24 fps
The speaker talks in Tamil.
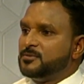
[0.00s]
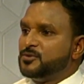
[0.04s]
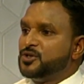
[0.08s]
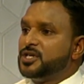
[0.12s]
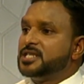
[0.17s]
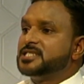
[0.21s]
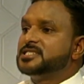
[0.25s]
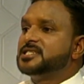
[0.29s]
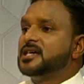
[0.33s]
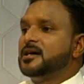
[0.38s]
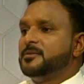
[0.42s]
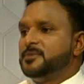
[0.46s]

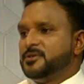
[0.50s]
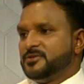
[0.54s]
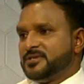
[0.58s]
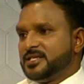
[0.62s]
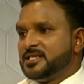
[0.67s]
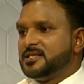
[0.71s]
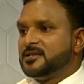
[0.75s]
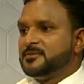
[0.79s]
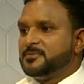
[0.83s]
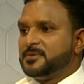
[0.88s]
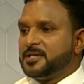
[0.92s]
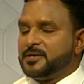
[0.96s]
முயற்சி
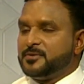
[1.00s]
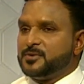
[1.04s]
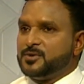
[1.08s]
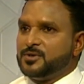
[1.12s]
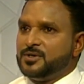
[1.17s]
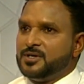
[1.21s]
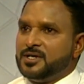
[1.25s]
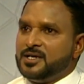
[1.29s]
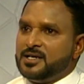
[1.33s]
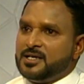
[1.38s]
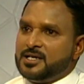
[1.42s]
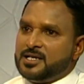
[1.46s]
அபிவிருத்தி பிரிவு
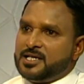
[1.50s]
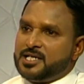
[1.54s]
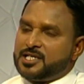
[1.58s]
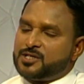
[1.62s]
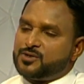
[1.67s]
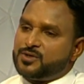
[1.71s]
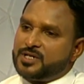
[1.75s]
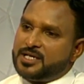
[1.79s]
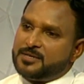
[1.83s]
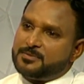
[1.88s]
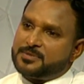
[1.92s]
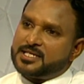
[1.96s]

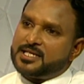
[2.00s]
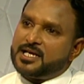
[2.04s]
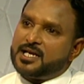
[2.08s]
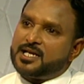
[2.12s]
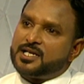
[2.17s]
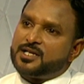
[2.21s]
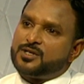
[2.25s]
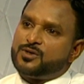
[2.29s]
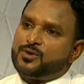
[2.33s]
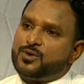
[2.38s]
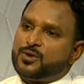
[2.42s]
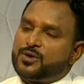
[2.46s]
இதனுடைய
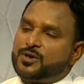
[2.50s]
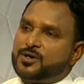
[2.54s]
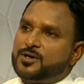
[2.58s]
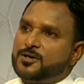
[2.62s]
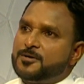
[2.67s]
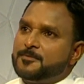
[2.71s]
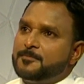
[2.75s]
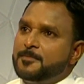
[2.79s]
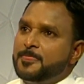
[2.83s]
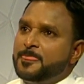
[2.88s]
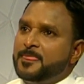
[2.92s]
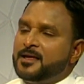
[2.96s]
பிரதான
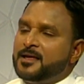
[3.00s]
நோக்கம்